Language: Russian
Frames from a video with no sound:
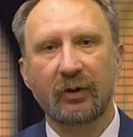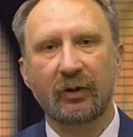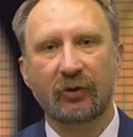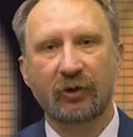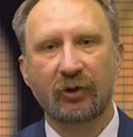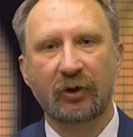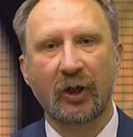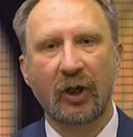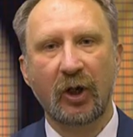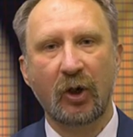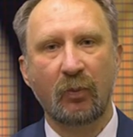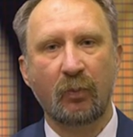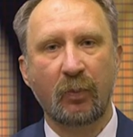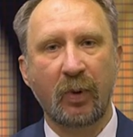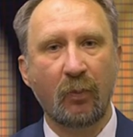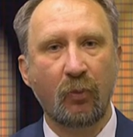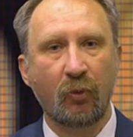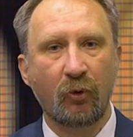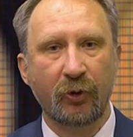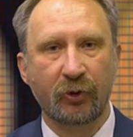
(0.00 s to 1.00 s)
желаю
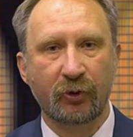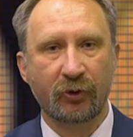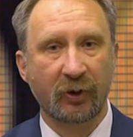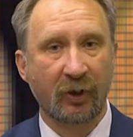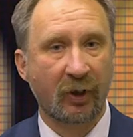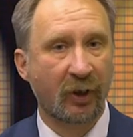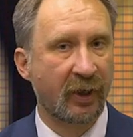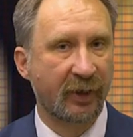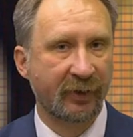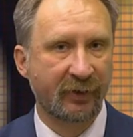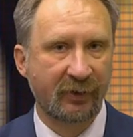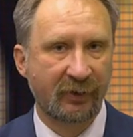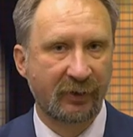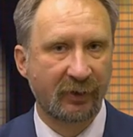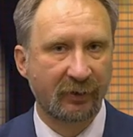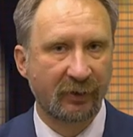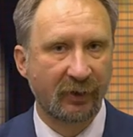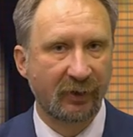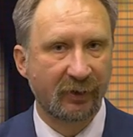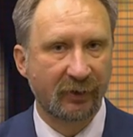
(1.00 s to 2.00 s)
побольше радости
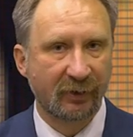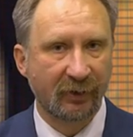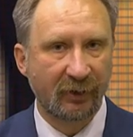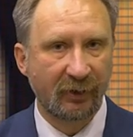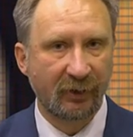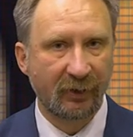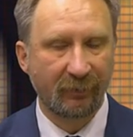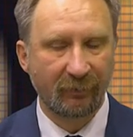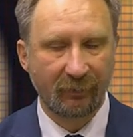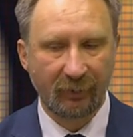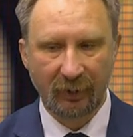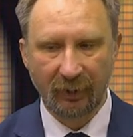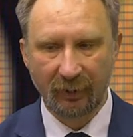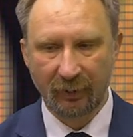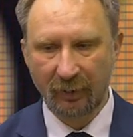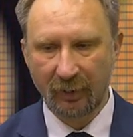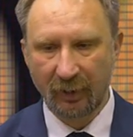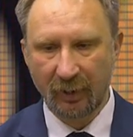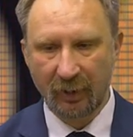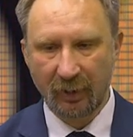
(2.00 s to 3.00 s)
от коллекционирования,
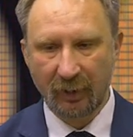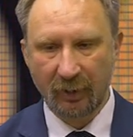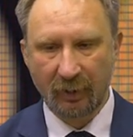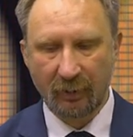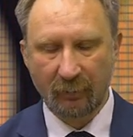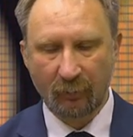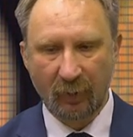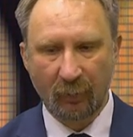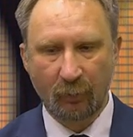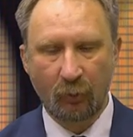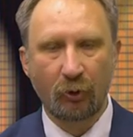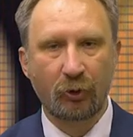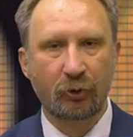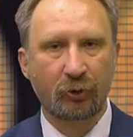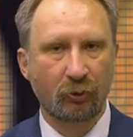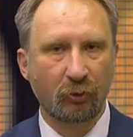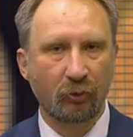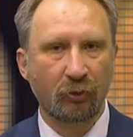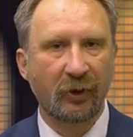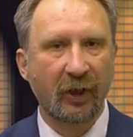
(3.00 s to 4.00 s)

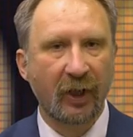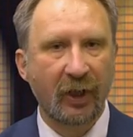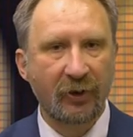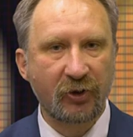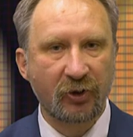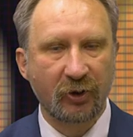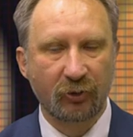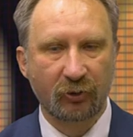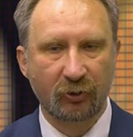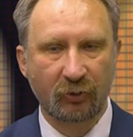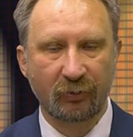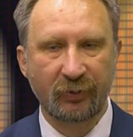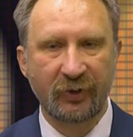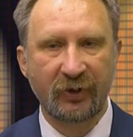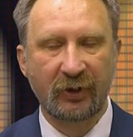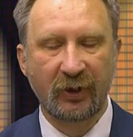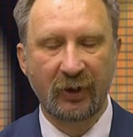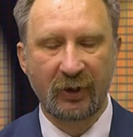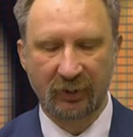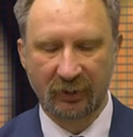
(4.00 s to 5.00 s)
побольше удачи, чтобы
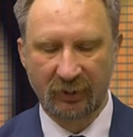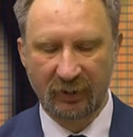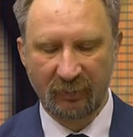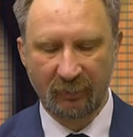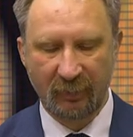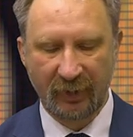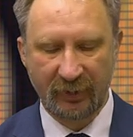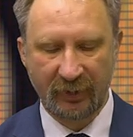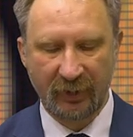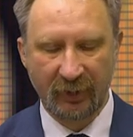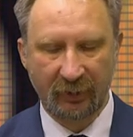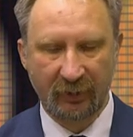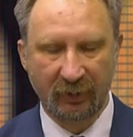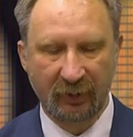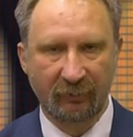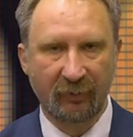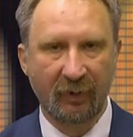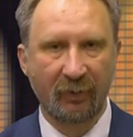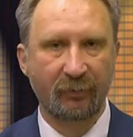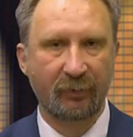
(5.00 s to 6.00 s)
интересные монеты
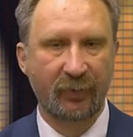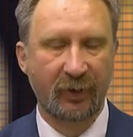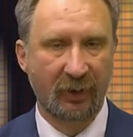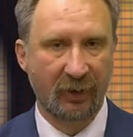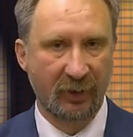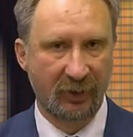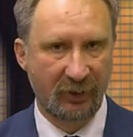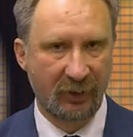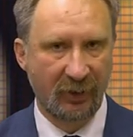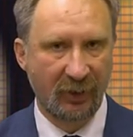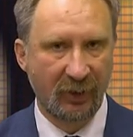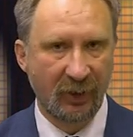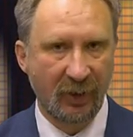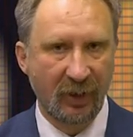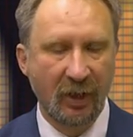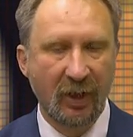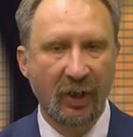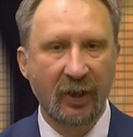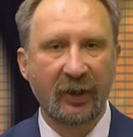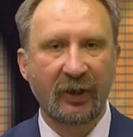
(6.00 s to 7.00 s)
к вам приходили
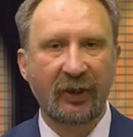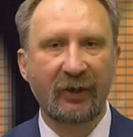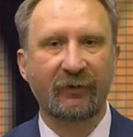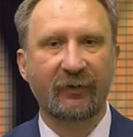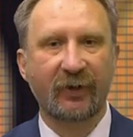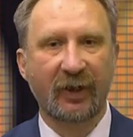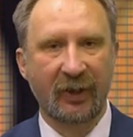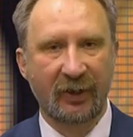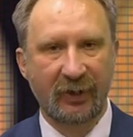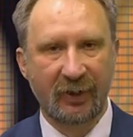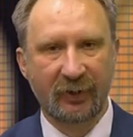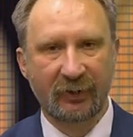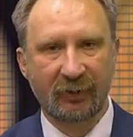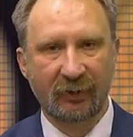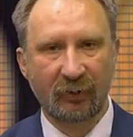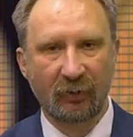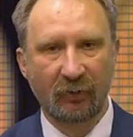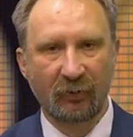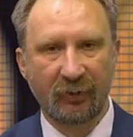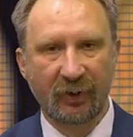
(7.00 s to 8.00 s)
и в
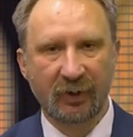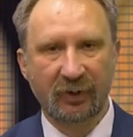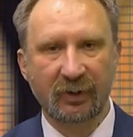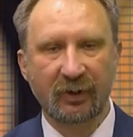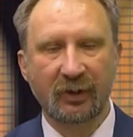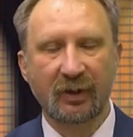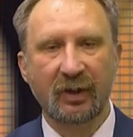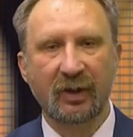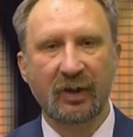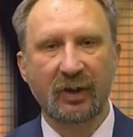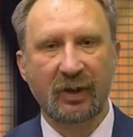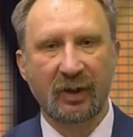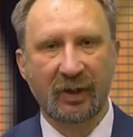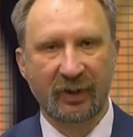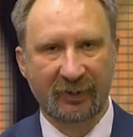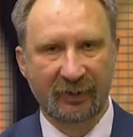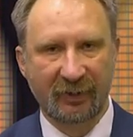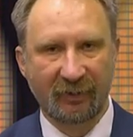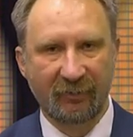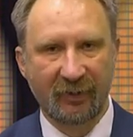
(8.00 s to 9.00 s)
коллекции у вас
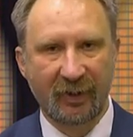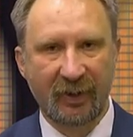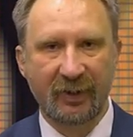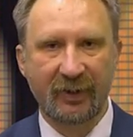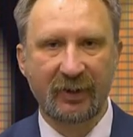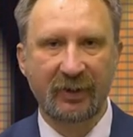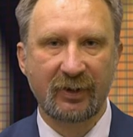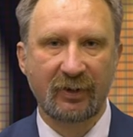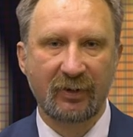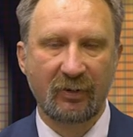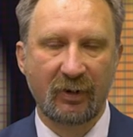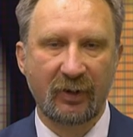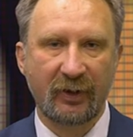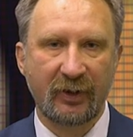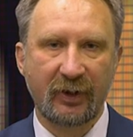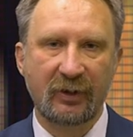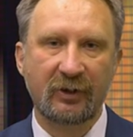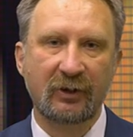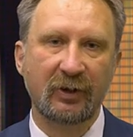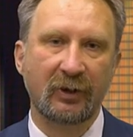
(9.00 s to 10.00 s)
оставались
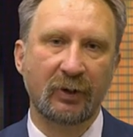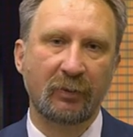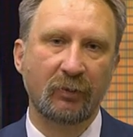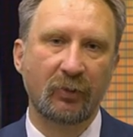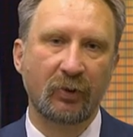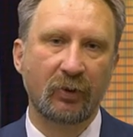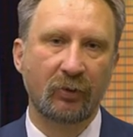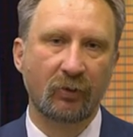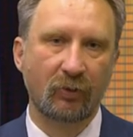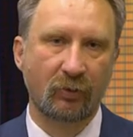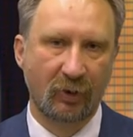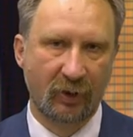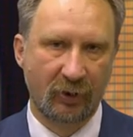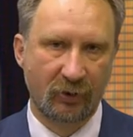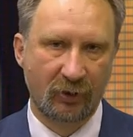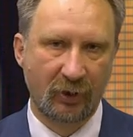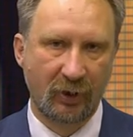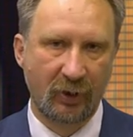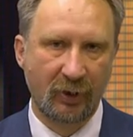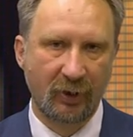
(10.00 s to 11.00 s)
истинным
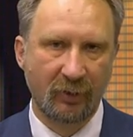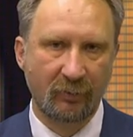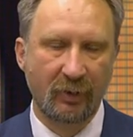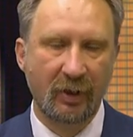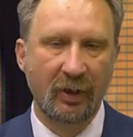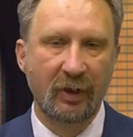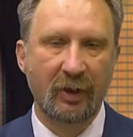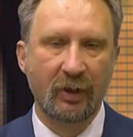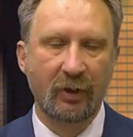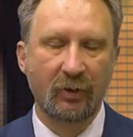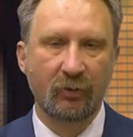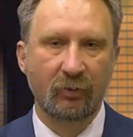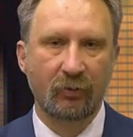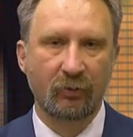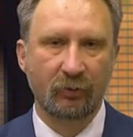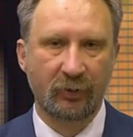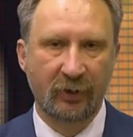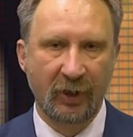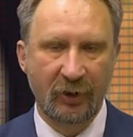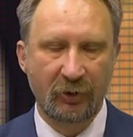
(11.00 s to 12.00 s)
украшением.
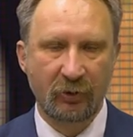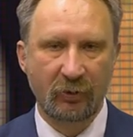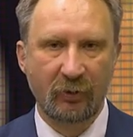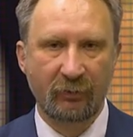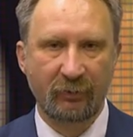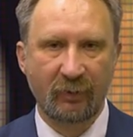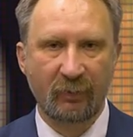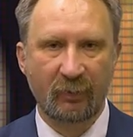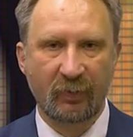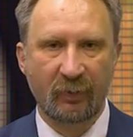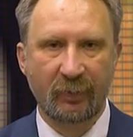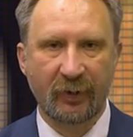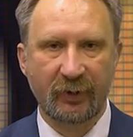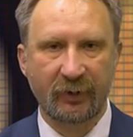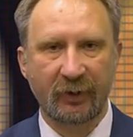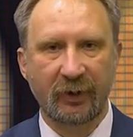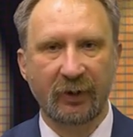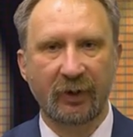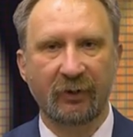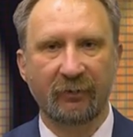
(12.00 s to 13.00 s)
Удачного вам
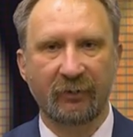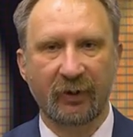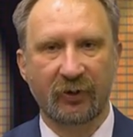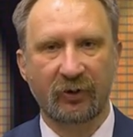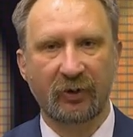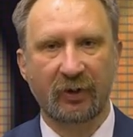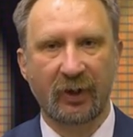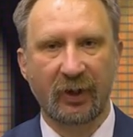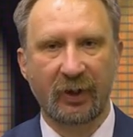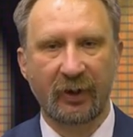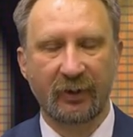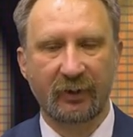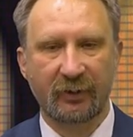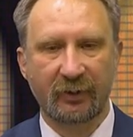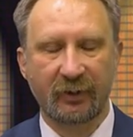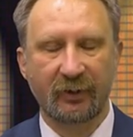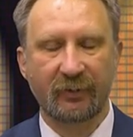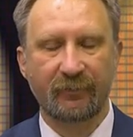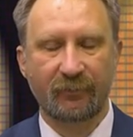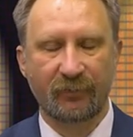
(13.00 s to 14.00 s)
пополнения ваших
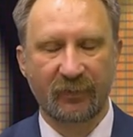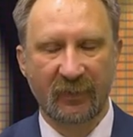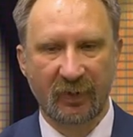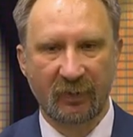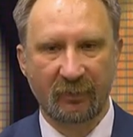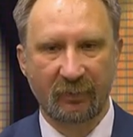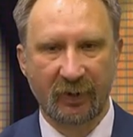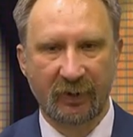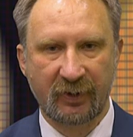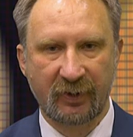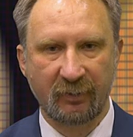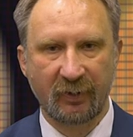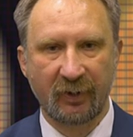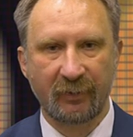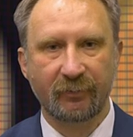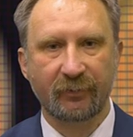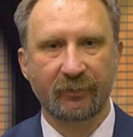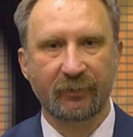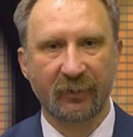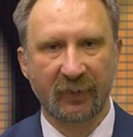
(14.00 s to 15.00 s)
коллекций. Спасибо.
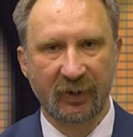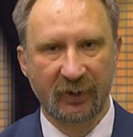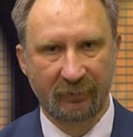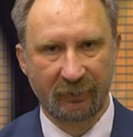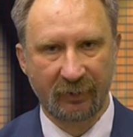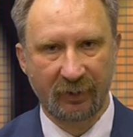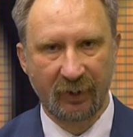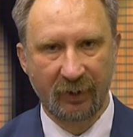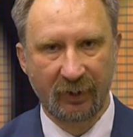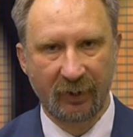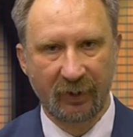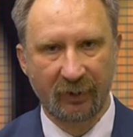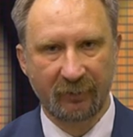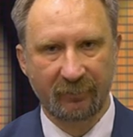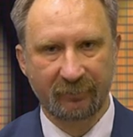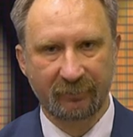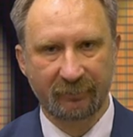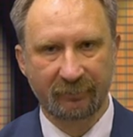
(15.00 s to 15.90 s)
До свидания.